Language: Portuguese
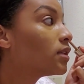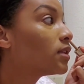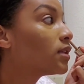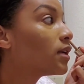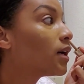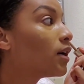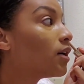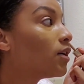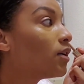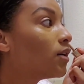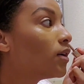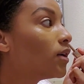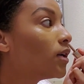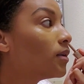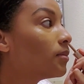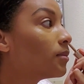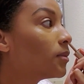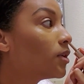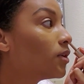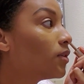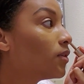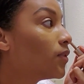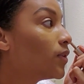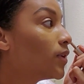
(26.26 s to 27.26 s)
É assim que eu
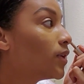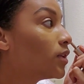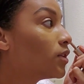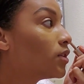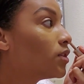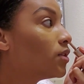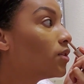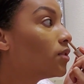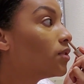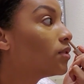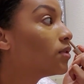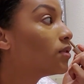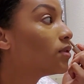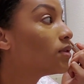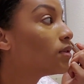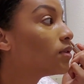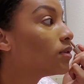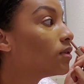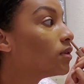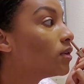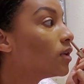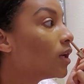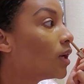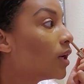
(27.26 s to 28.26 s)
me arrumo
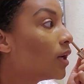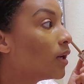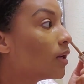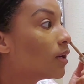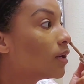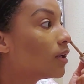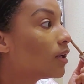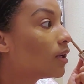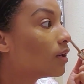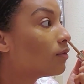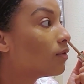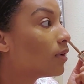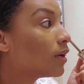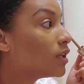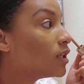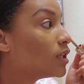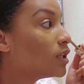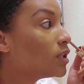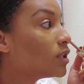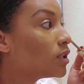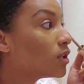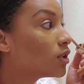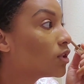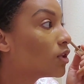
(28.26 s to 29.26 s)
pra ir todo
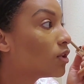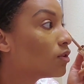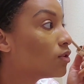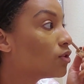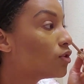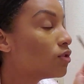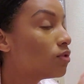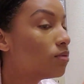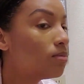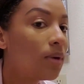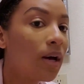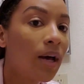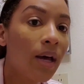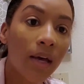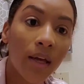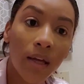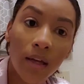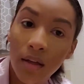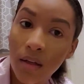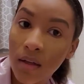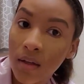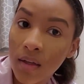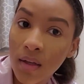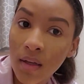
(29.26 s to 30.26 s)
dia pra
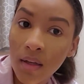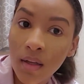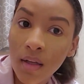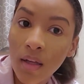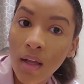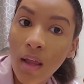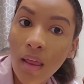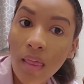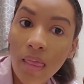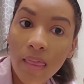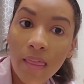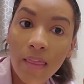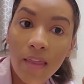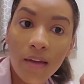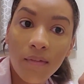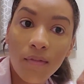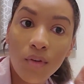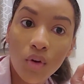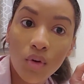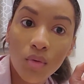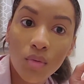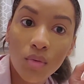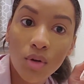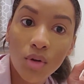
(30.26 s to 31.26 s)
minha sala
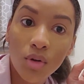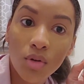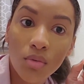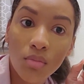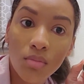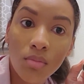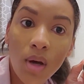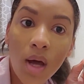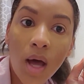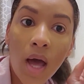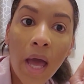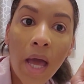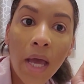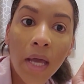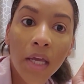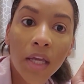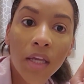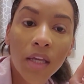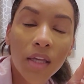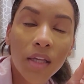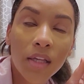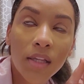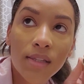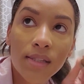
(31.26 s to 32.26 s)
de estar,
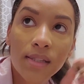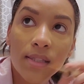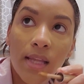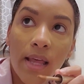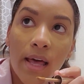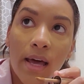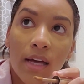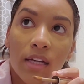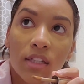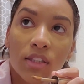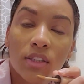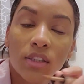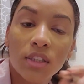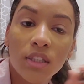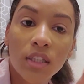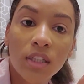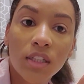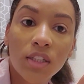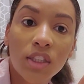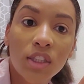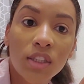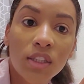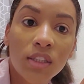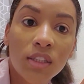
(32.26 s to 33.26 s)
barra
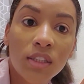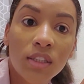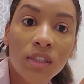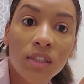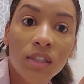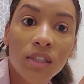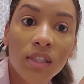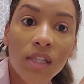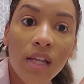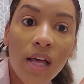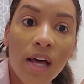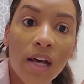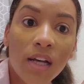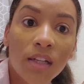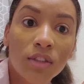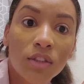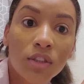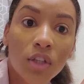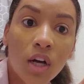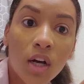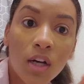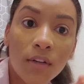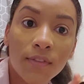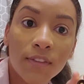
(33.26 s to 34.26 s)
cozinha, barra
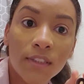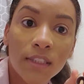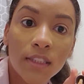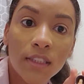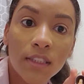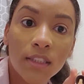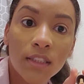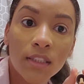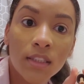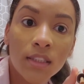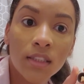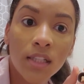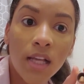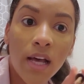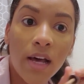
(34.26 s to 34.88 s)
escritório,